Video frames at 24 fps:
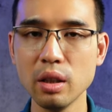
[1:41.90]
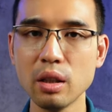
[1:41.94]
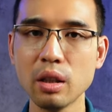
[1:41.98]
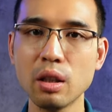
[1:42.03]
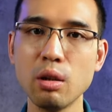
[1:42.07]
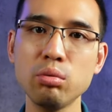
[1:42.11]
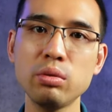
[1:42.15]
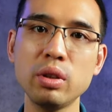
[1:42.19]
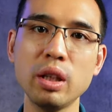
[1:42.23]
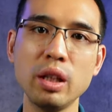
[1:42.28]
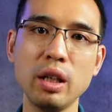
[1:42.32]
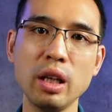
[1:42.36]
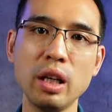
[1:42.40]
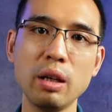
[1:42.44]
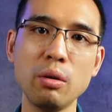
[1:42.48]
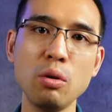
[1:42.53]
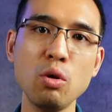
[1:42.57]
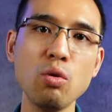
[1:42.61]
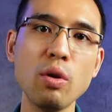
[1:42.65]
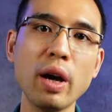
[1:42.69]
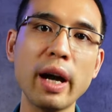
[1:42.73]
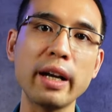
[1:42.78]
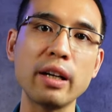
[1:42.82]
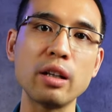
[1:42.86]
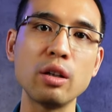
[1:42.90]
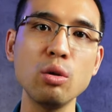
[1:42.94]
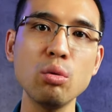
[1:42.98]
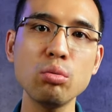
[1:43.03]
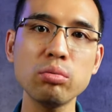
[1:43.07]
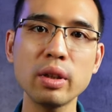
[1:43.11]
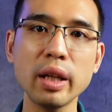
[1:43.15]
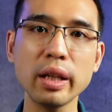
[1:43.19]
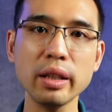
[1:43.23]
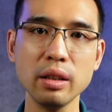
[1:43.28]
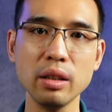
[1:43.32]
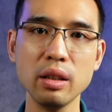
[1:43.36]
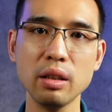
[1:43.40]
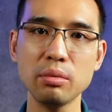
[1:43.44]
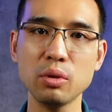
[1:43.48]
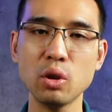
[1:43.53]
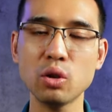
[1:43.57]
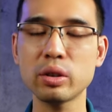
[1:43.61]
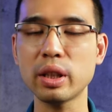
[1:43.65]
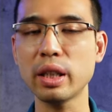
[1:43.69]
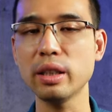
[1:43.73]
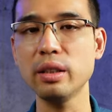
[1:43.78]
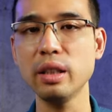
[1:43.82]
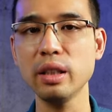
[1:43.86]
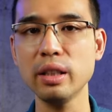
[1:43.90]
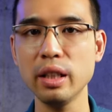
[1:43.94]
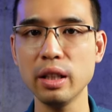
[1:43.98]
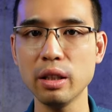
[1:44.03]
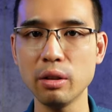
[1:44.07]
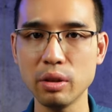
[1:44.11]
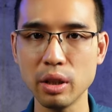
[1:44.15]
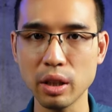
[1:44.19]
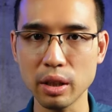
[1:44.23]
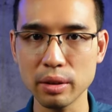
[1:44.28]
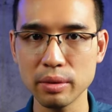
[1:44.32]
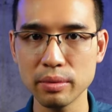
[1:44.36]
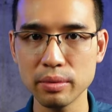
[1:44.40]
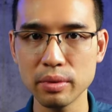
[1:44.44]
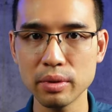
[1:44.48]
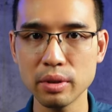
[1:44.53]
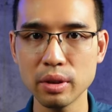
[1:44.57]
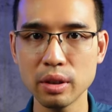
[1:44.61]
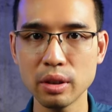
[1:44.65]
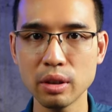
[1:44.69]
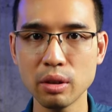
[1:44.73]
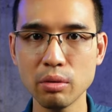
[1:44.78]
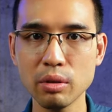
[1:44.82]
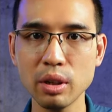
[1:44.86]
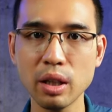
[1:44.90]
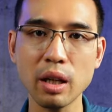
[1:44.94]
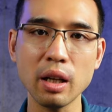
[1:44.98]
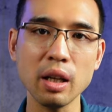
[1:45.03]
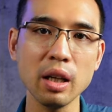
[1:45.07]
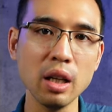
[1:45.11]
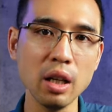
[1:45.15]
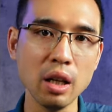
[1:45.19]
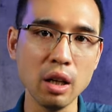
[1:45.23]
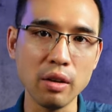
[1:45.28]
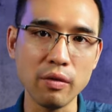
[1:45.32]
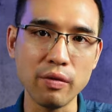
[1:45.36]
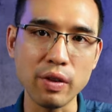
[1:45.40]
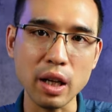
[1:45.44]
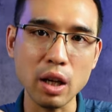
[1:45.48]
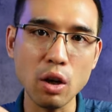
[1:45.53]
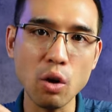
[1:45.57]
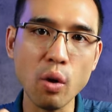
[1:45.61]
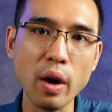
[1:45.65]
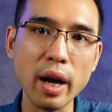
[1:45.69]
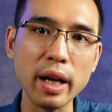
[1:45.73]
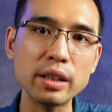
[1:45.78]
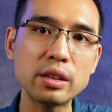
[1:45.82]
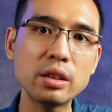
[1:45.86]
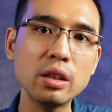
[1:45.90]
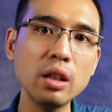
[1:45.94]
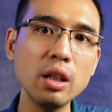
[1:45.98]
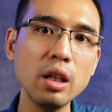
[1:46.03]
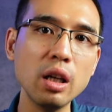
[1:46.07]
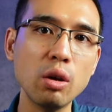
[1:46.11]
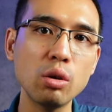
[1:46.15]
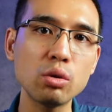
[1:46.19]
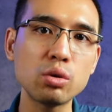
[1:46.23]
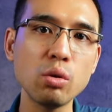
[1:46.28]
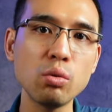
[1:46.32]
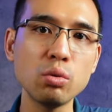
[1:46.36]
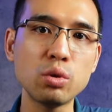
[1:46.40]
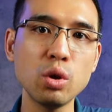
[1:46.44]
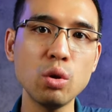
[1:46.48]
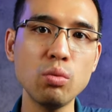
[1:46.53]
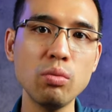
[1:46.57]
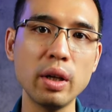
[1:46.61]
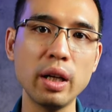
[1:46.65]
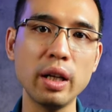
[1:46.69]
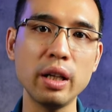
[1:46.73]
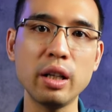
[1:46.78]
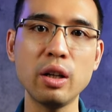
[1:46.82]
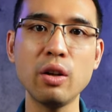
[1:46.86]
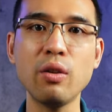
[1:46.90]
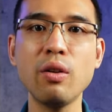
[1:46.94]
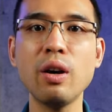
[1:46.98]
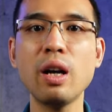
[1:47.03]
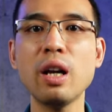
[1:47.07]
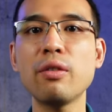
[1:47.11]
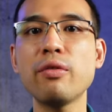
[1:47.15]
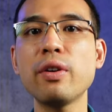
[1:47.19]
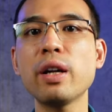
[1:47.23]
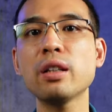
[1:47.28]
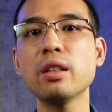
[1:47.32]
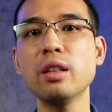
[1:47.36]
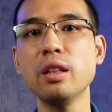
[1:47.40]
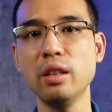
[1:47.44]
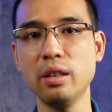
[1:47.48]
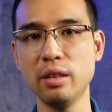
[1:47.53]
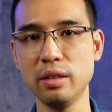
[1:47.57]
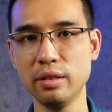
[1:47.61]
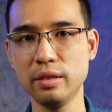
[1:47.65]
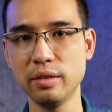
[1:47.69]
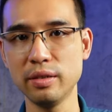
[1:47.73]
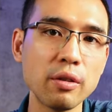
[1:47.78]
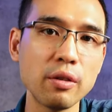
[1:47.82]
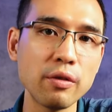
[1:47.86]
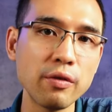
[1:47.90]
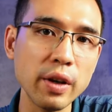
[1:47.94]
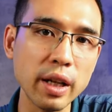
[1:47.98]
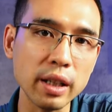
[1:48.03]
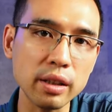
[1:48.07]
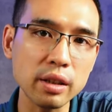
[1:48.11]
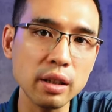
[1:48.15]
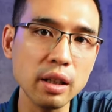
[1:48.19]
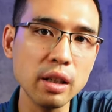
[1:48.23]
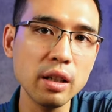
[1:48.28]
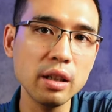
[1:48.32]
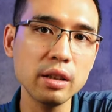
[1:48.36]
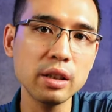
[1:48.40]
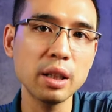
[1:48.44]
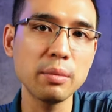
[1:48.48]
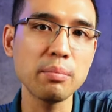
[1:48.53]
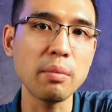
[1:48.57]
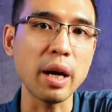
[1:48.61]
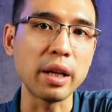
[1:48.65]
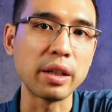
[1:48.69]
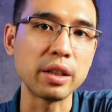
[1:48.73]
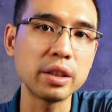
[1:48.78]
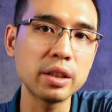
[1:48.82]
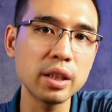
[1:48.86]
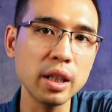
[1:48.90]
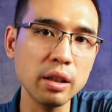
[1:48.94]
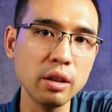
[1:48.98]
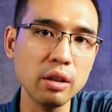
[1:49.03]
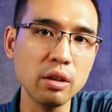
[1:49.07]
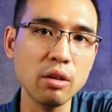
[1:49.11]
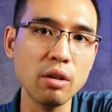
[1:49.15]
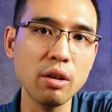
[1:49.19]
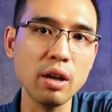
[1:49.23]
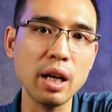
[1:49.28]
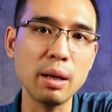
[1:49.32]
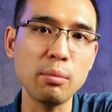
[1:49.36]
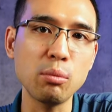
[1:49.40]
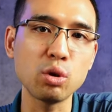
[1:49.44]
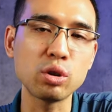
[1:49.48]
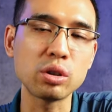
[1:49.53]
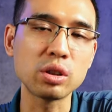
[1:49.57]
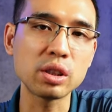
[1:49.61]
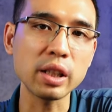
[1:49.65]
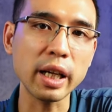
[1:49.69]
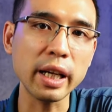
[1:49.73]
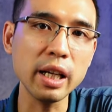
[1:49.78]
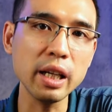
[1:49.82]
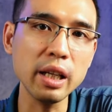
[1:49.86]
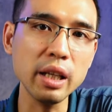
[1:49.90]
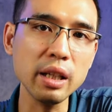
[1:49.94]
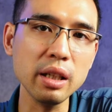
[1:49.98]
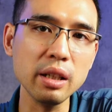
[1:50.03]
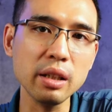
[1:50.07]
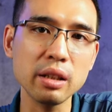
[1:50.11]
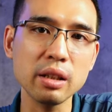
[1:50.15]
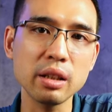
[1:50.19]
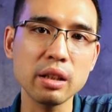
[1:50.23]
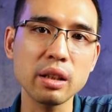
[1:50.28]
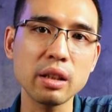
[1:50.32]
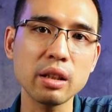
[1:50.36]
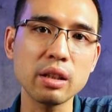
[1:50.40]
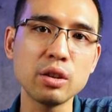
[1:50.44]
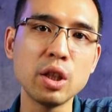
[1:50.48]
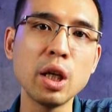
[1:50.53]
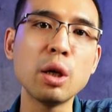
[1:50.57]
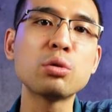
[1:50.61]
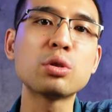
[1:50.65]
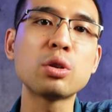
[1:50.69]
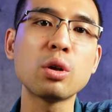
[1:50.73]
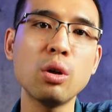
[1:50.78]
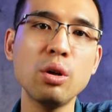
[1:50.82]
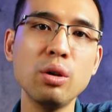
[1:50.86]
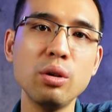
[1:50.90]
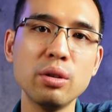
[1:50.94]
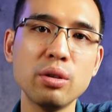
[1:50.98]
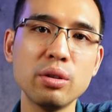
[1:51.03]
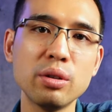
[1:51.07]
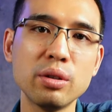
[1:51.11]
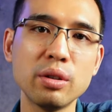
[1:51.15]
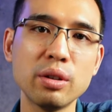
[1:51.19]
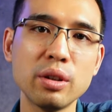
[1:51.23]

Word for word: không thể để lúc ảnh lúc tách được so sánh cái kiểu được đúng không ạ và cái loại dữ liệu dùng chung này nó gọi là vector vector thì bản chất nó là một dãy nhiều số